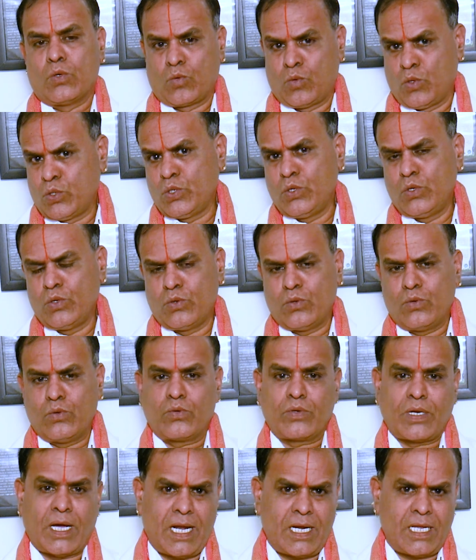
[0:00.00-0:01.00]
కుజుడు
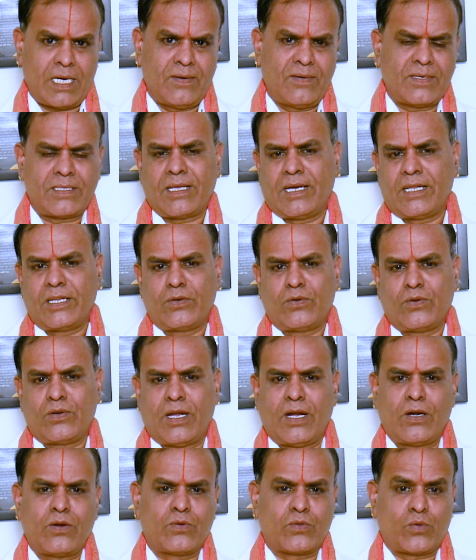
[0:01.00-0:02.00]
నాలుగవ తారీఖు
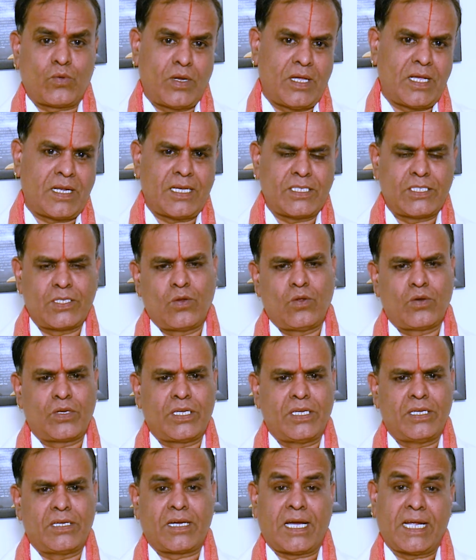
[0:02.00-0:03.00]
నాడు తులారాశిలోకి